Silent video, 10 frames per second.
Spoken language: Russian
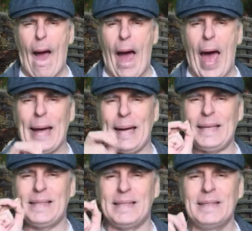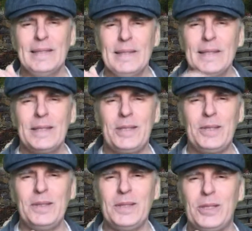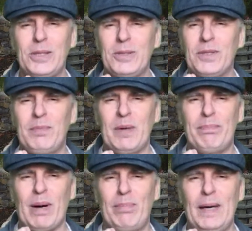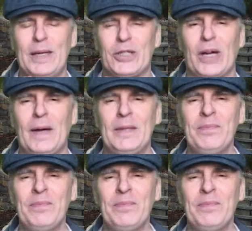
А, чуть-чуть бы поближе.